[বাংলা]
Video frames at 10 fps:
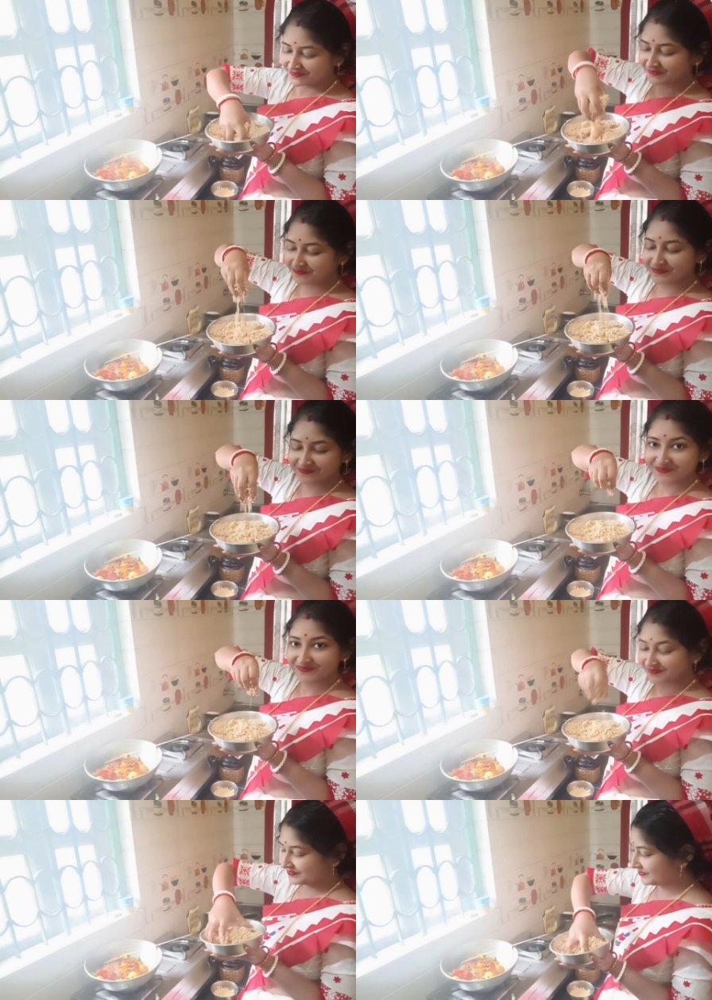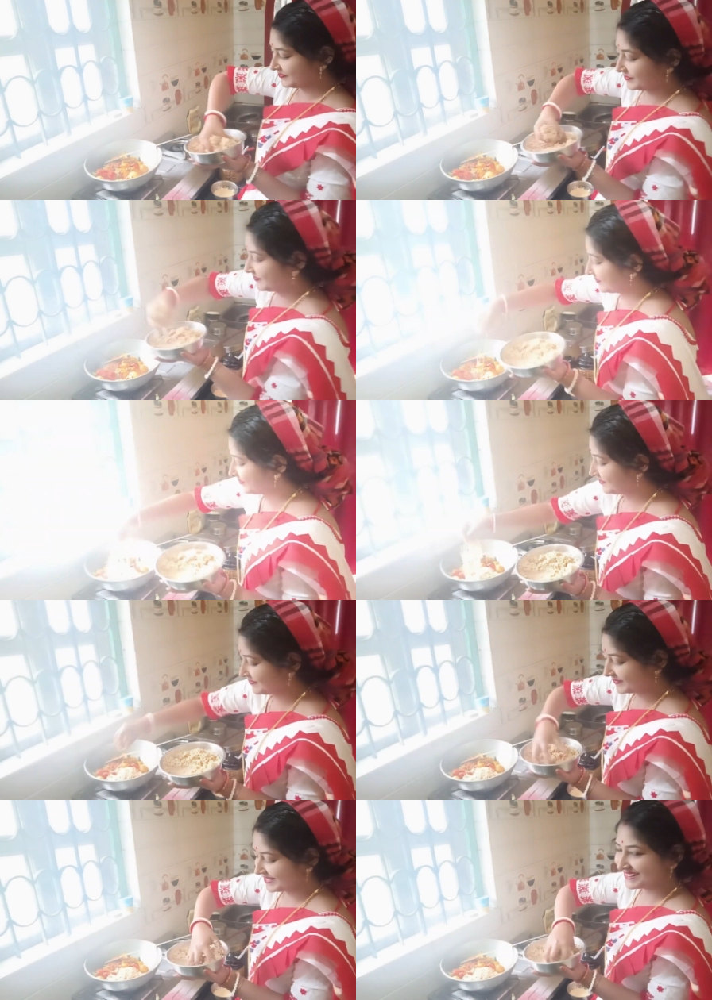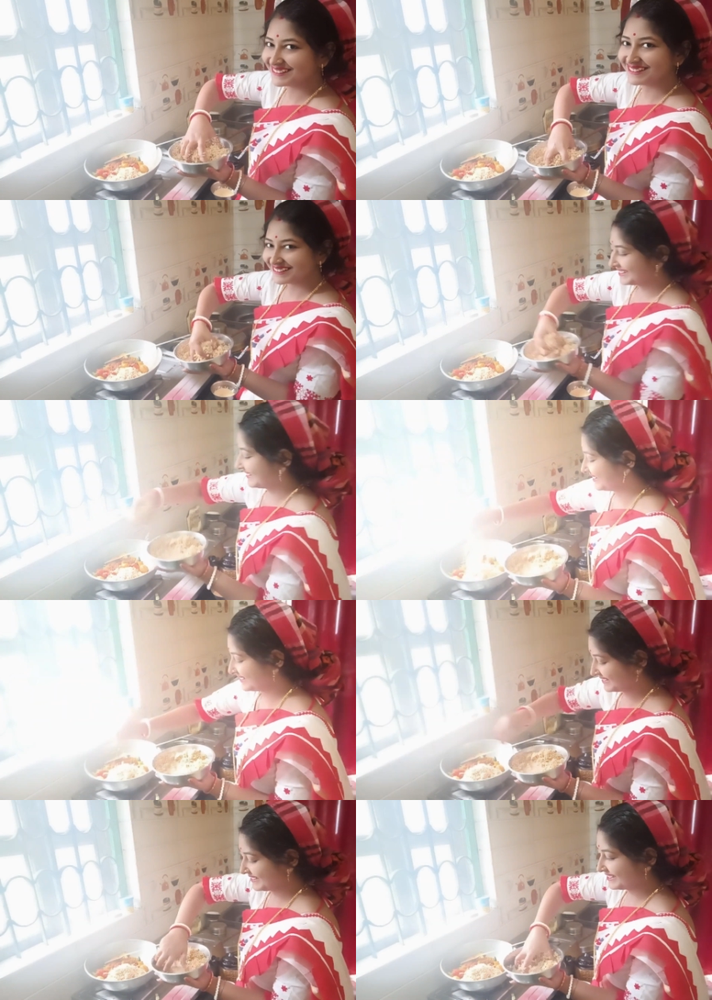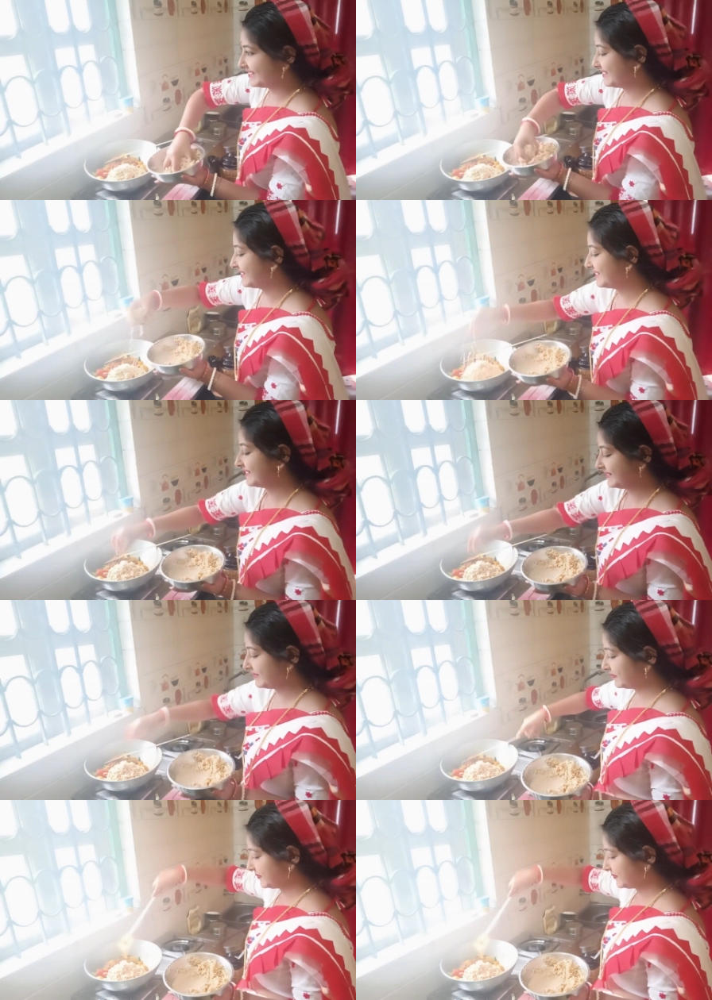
চাল ধোয়ার মতো ধুয়ে নিতে হবে এরপরে আমি এই কষানোর